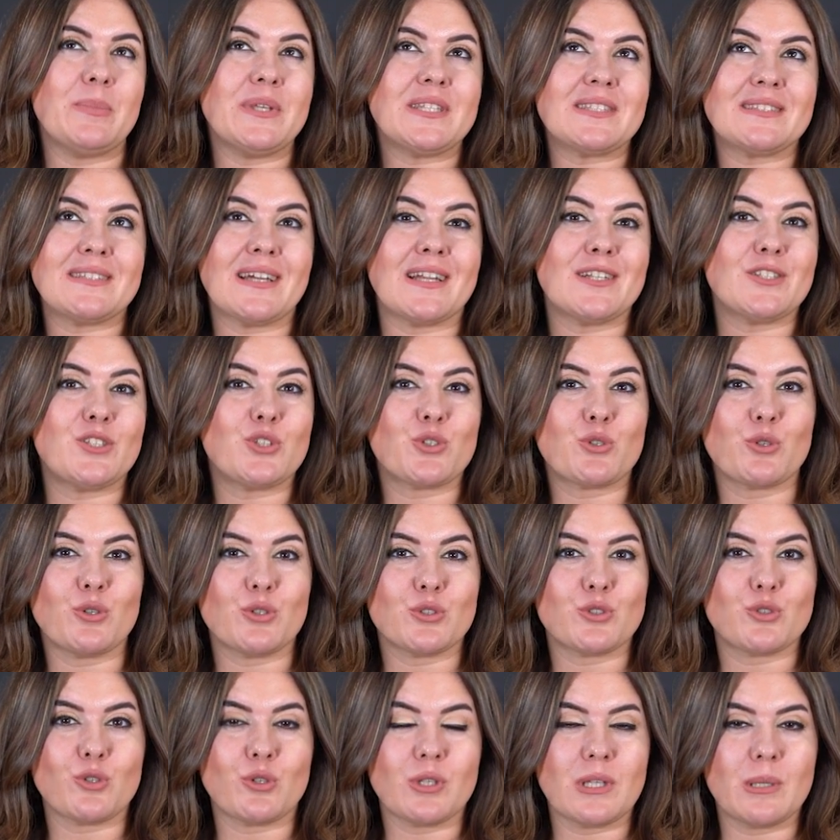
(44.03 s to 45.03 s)
bitter
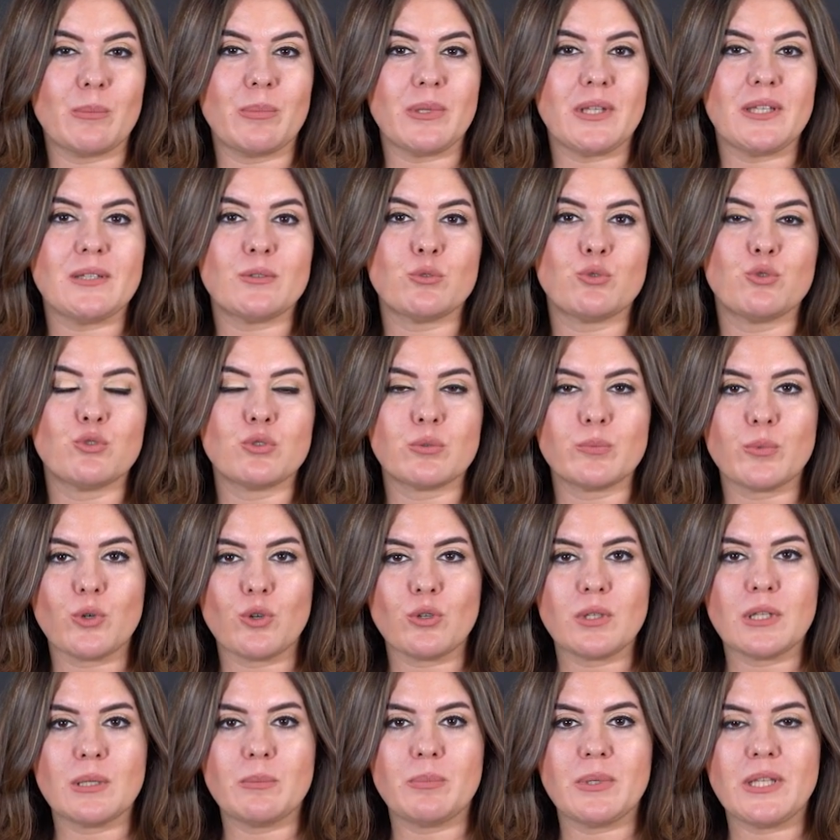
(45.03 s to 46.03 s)
çikolata olabilir, hurma
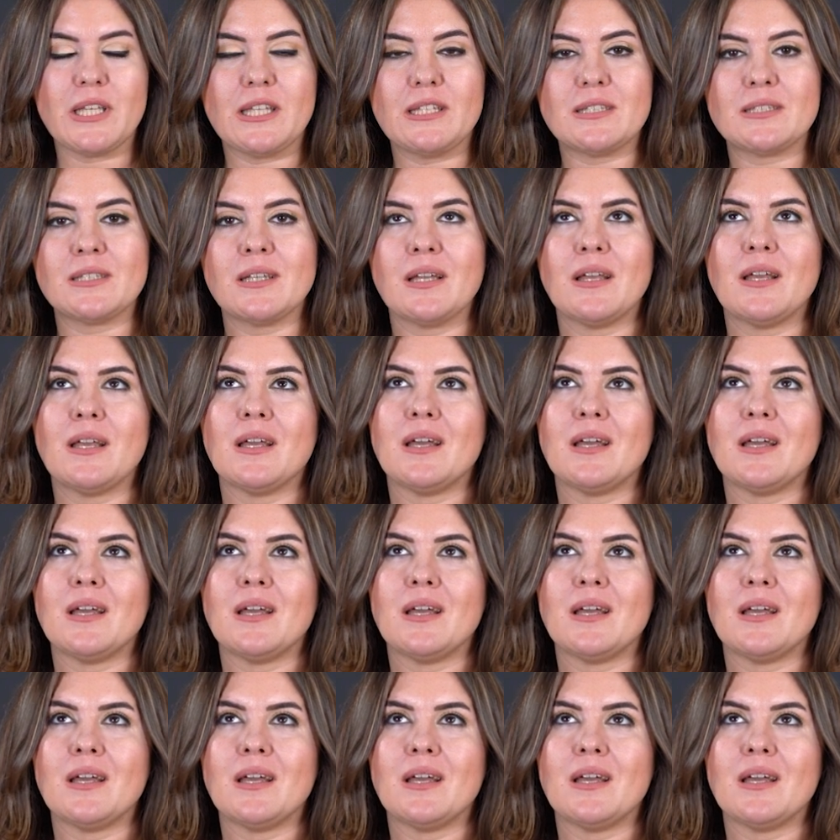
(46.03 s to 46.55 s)
olabilir,